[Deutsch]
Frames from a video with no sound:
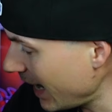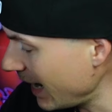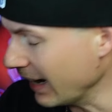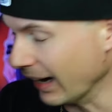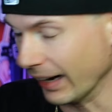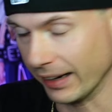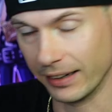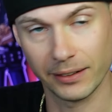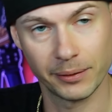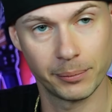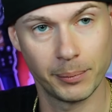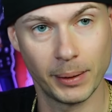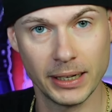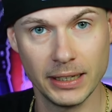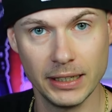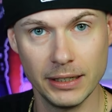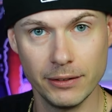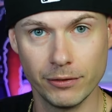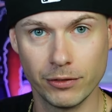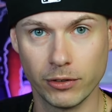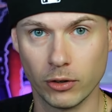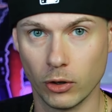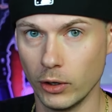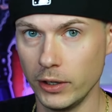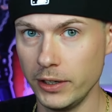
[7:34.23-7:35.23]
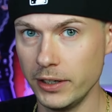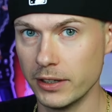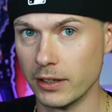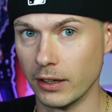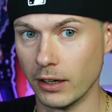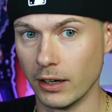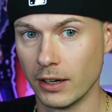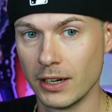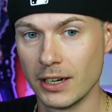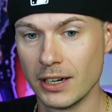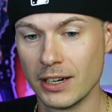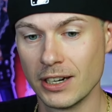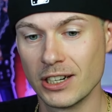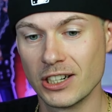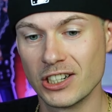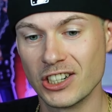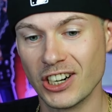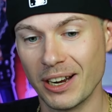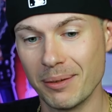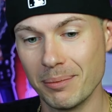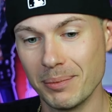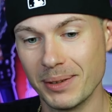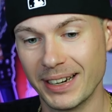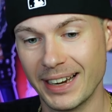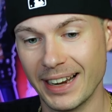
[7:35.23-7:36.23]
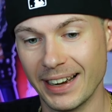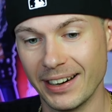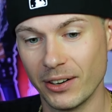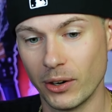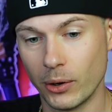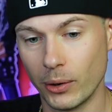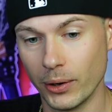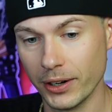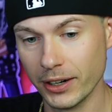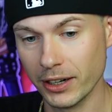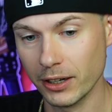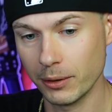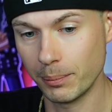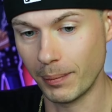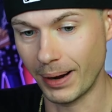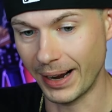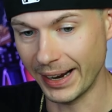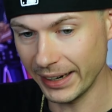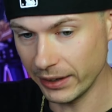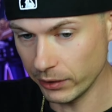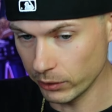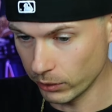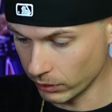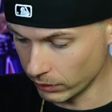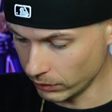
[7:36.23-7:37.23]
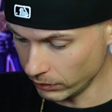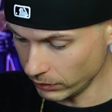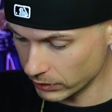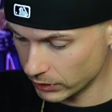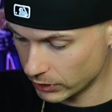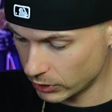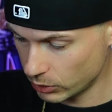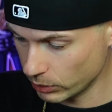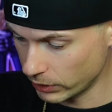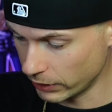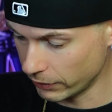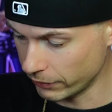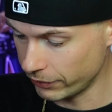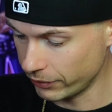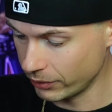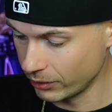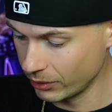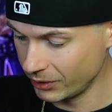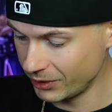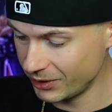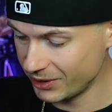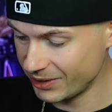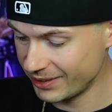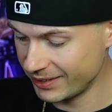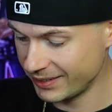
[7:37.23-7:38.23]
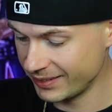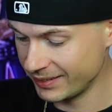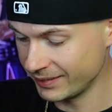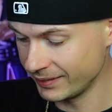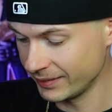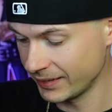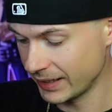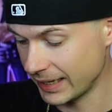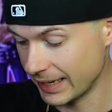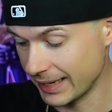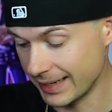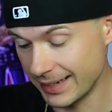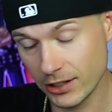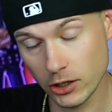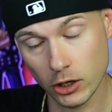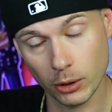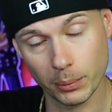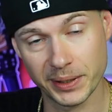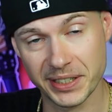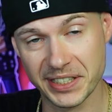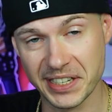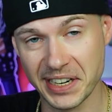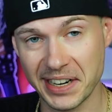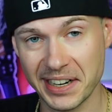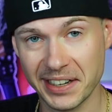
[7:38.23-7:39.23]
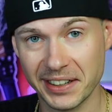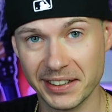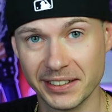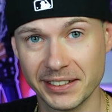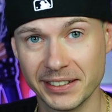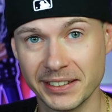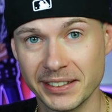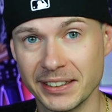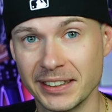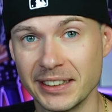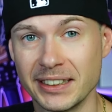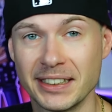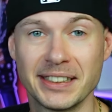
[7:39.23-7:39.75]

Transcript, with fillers: Tag. Meine lieben Freunde, schreibt mir gerne eure Meinung zu den Funden in die Kommentare.